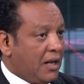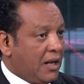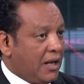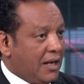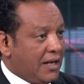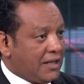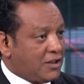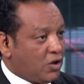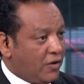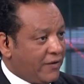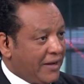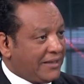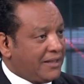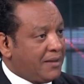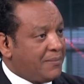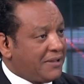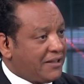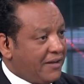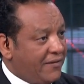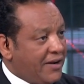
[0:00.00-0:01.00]
آه، سوف
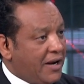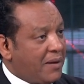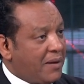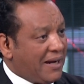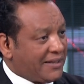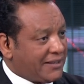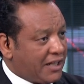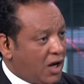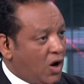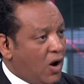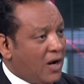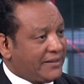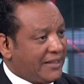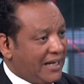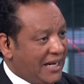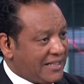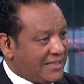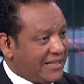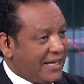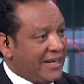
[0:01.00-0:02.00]
يتم تفريغ
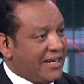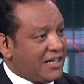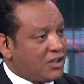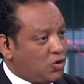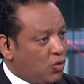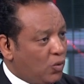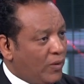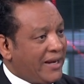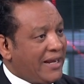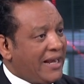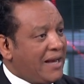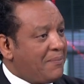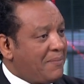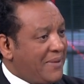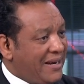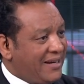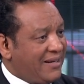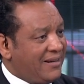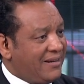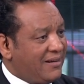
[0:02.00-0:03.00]
القاعده العسكريه السوريه
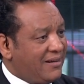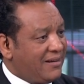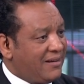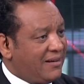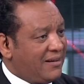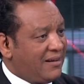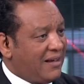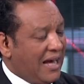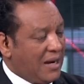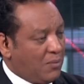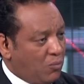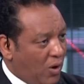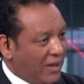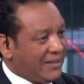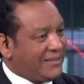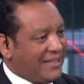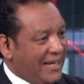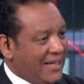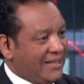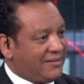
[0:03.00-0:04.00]
من
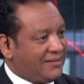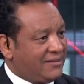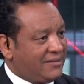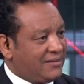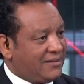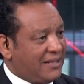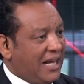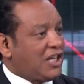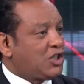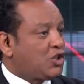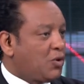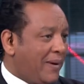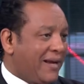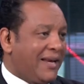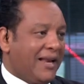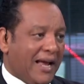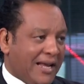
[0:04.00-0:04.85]
المعدات تحسبا بال...